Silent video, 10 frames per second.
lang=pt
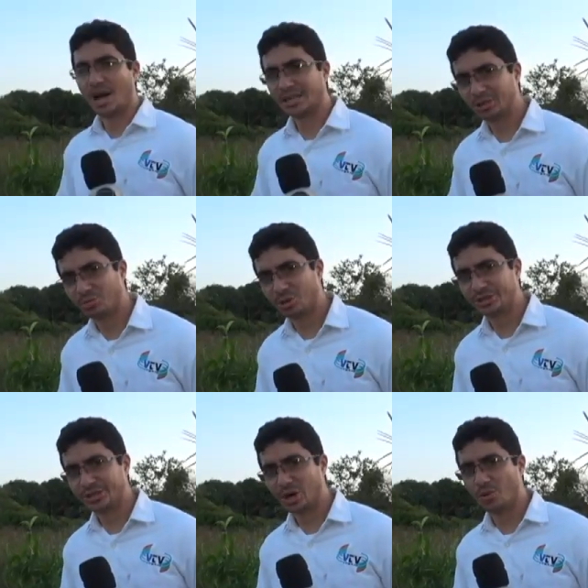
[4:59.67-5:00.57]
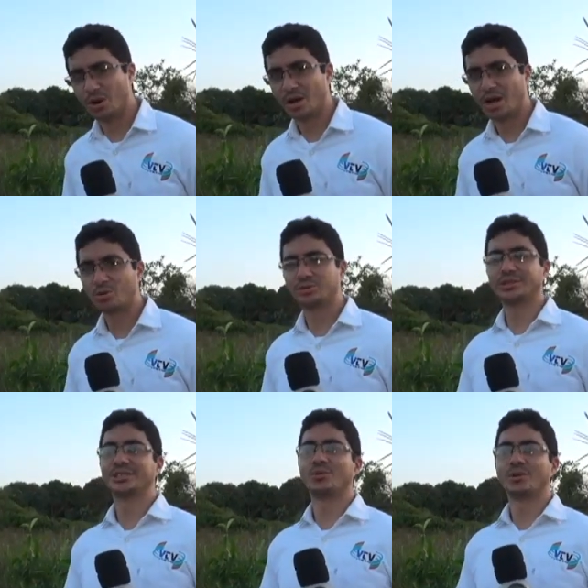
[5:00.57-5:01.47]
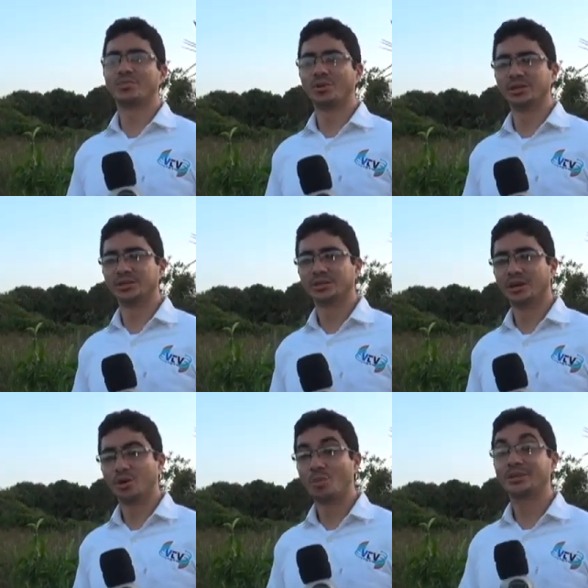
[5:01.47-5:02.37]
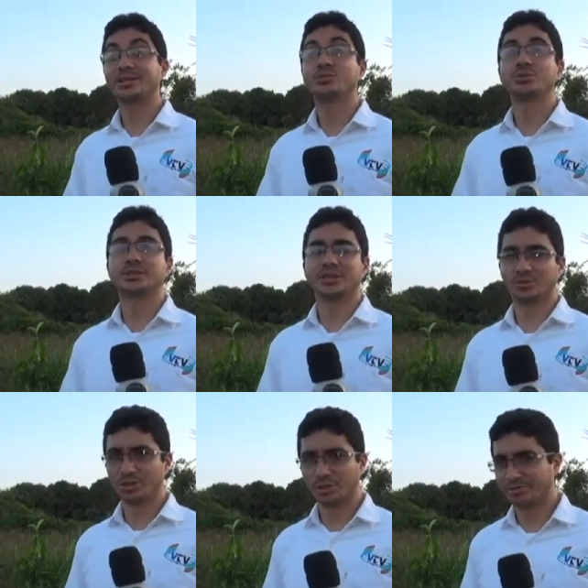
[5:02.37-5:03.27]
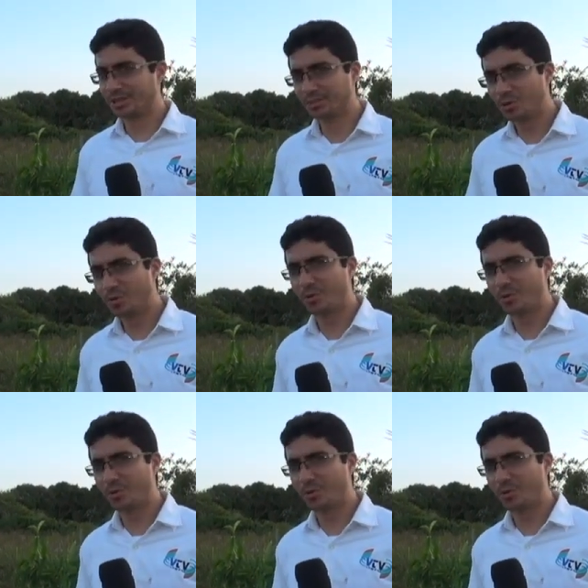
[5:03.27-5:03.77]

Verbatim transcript: A ação policial aconteceu após uma denúncia anônima feita por